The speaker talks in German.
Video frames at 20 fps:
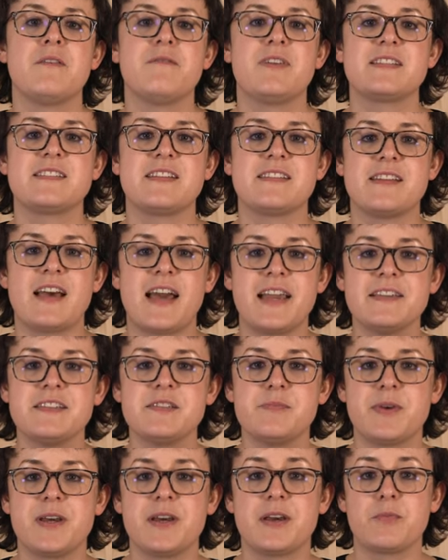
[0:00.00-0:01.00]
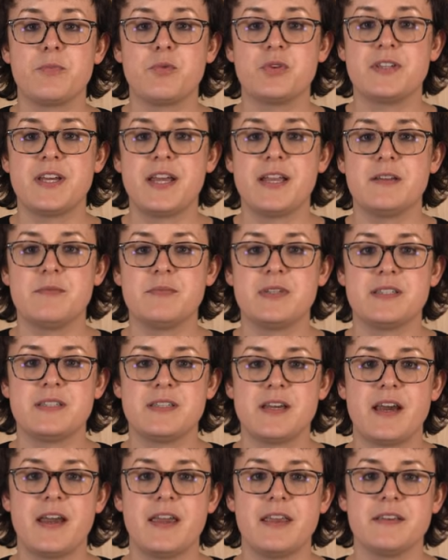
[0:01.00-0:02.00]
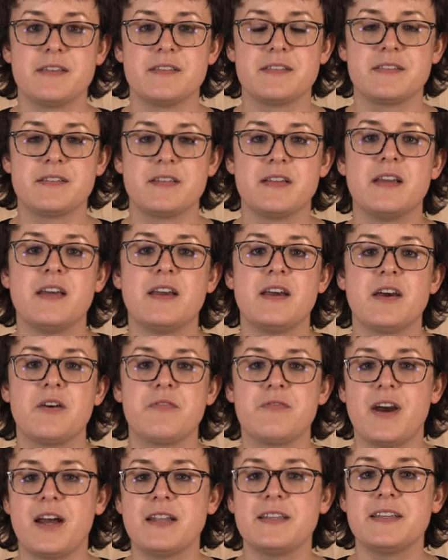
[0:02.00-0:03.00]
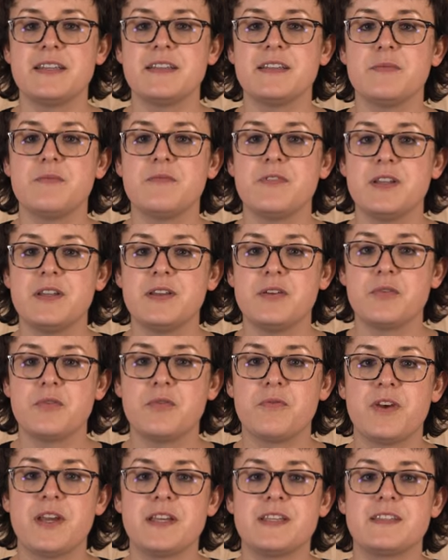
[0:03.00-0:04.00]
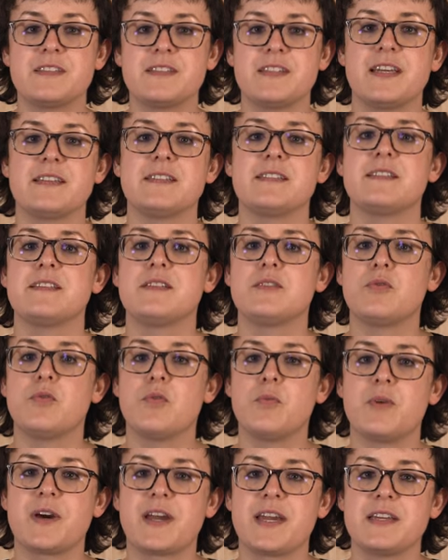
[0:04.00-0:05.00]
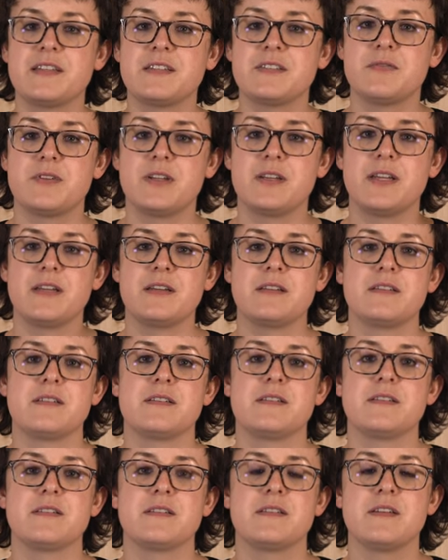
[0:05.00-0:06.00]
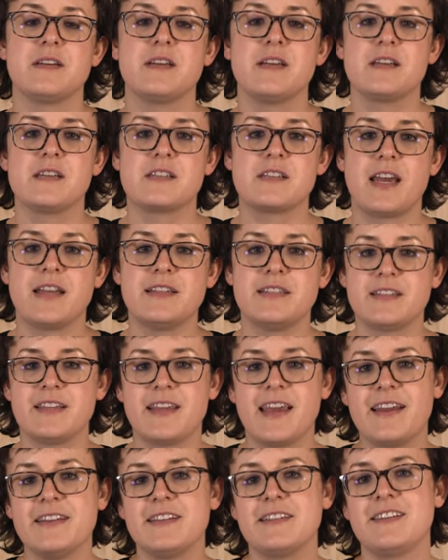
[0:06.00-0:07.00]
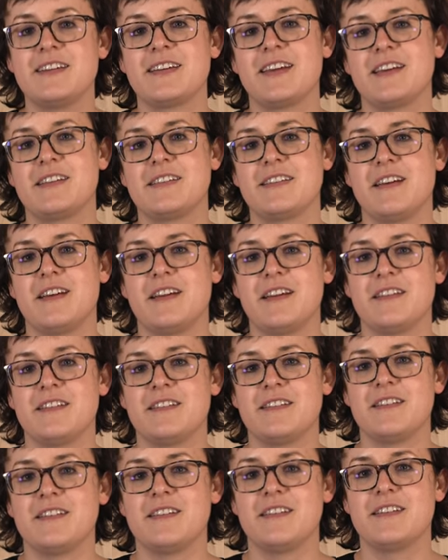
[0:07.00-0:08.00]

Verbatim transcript: Was das Eisbergmodell im Detail ist, erfahrt ihr in dem Video, welches jetzt hier oben rechts verlinkt ist. Schaltet gerne direkt ein.